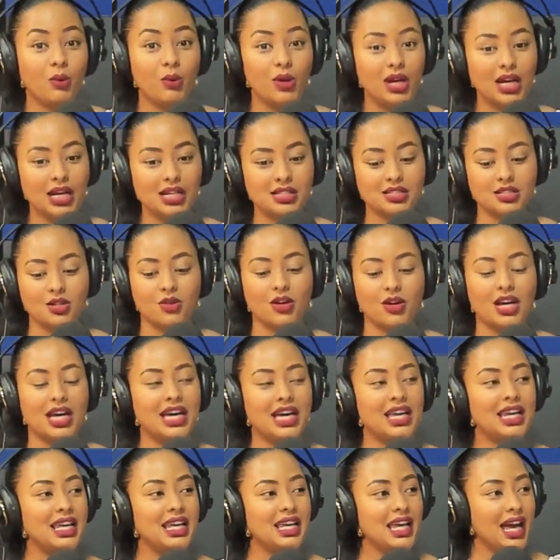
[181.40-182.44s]
Wilson
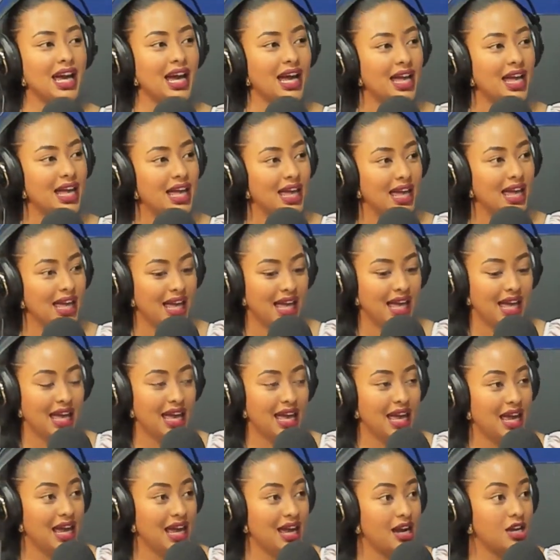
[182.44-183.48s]
quería
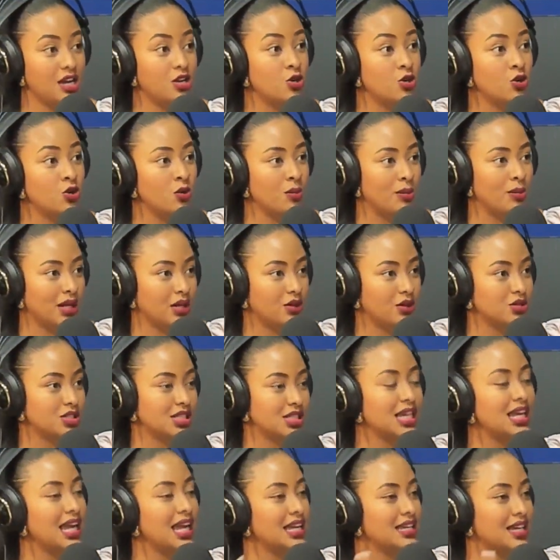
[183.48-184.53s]
eh, números
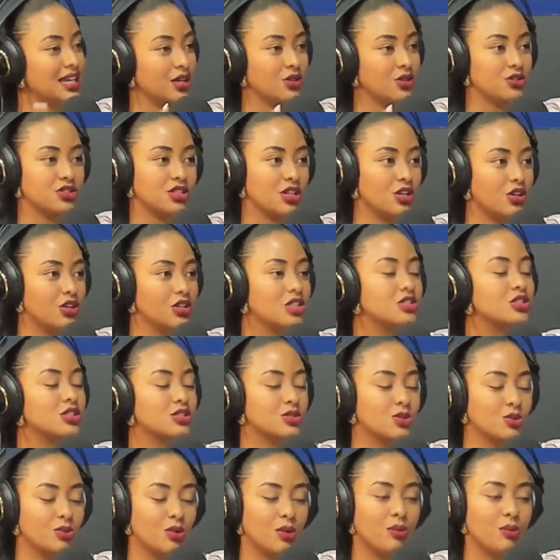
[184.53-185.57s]
y ella no se lo dio, eso
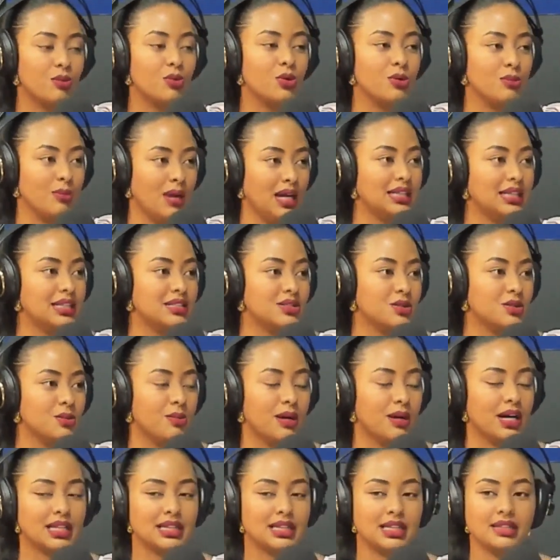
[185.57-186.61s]
estuvo muy mal de su
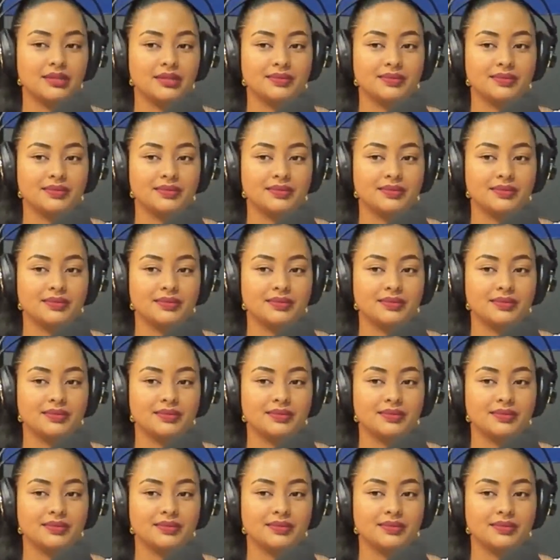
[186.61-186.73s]
parte.